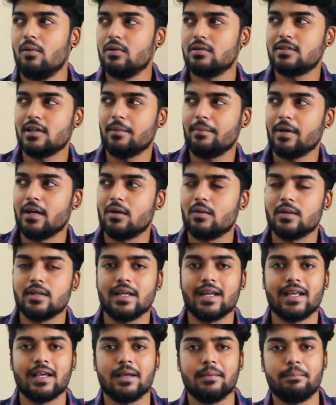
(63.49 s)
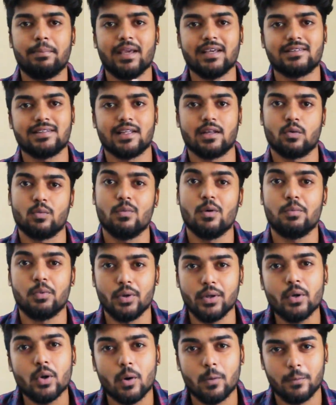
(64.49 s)
ஒரு சில பேருக்கு வந்து எனக்கு பேசுறது ரொம்ப
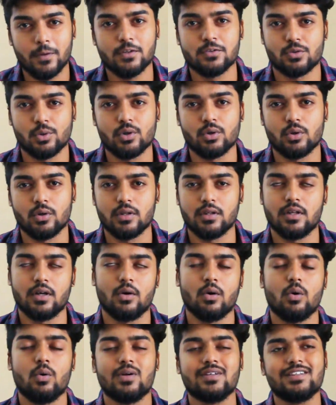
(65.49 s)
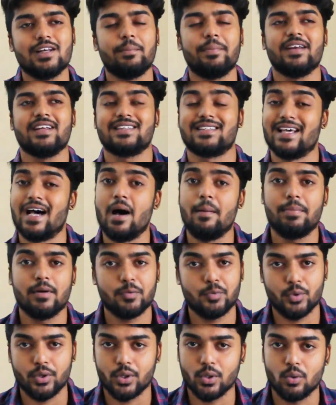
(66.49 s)
பிடிக்கும் அப்படின்னு சொல்லிட்டு ஒரு இது இருக்கும் ஒரு சில பேருக்கு
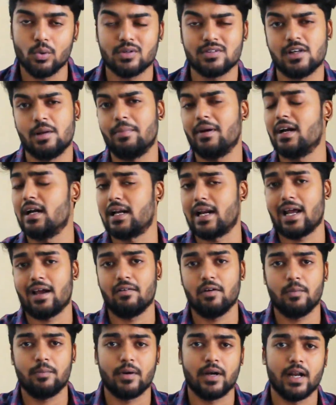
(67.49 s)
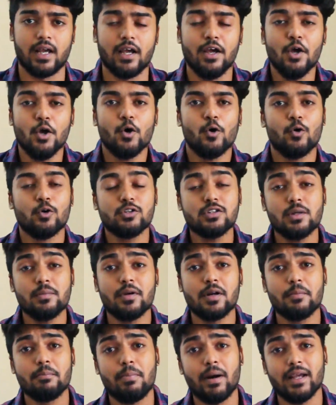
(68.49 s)
சாப்பிட பிடிக்கும் ஒரு சில பேருக்கு ட்ராவல் பண்ண ஒரு சில
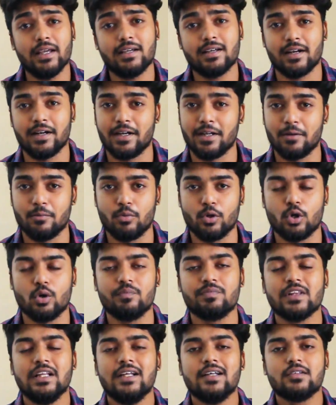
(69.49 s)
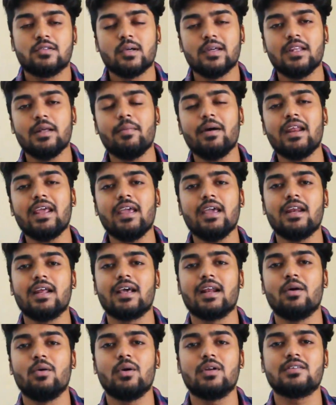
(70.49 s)
பேருக்கு பைக் ரைடிங் பிடிக்கும் ஸோ இந்த மாதிரி
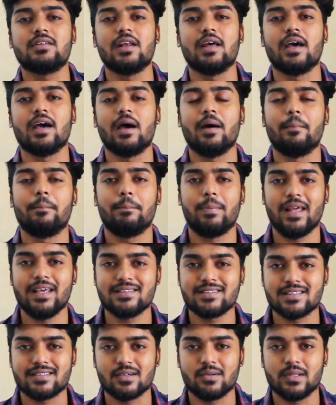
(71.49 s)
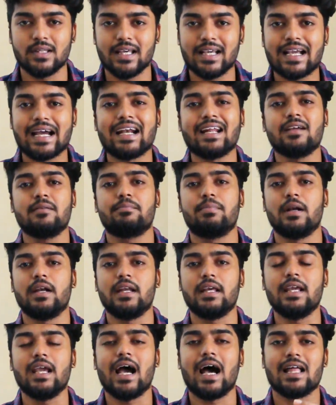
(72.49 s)
இருக்கிற ஒரு சில பிளேசஸை வந்து கனெக்ட்
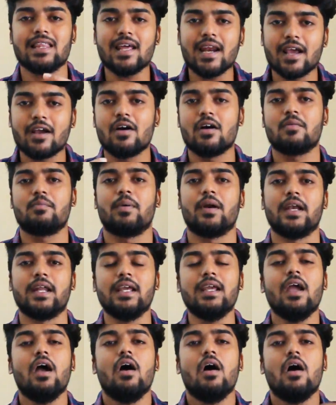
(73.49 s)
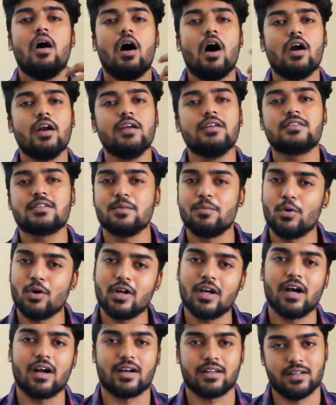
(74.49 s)
பண்ணி அதை ரெக்கார்ட் பண்ணி ஆடியன்ஸ்க்கு
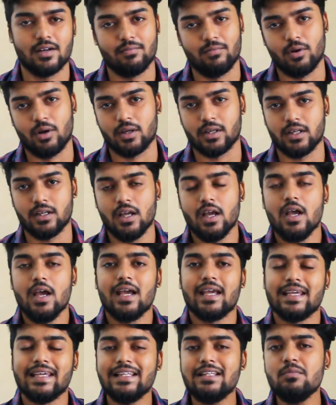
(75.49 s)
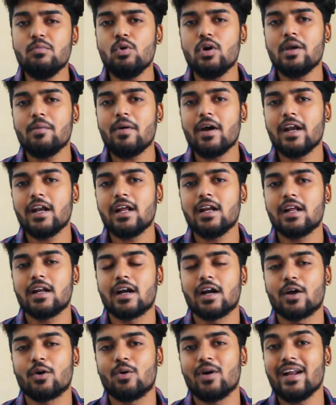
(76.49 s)
போட்டு காட்டுறது தான் பிளாகிங் இது மூலயமா என்னென்ன
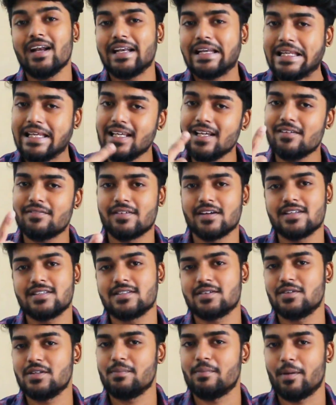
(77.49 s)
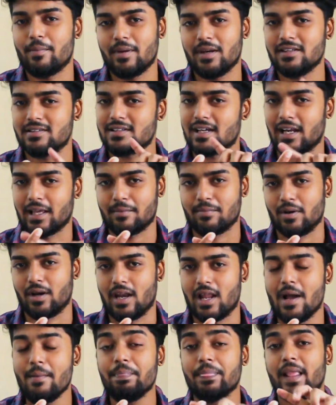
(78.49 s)
நடக்கும்னா நீங்கள் ஃபர்ஸ்ட் வந்து மெமரிஸ் கலெக்ட்
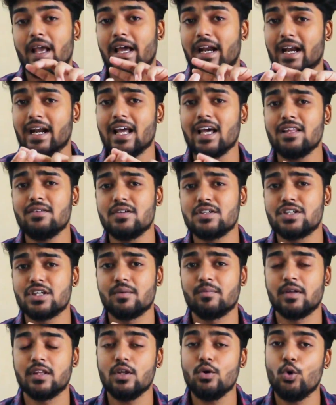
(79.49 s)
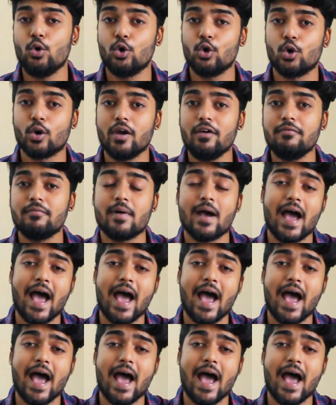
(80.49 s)
பண்ணலாம் ரெண்டாவது விஷயம் வந்து உங்களோட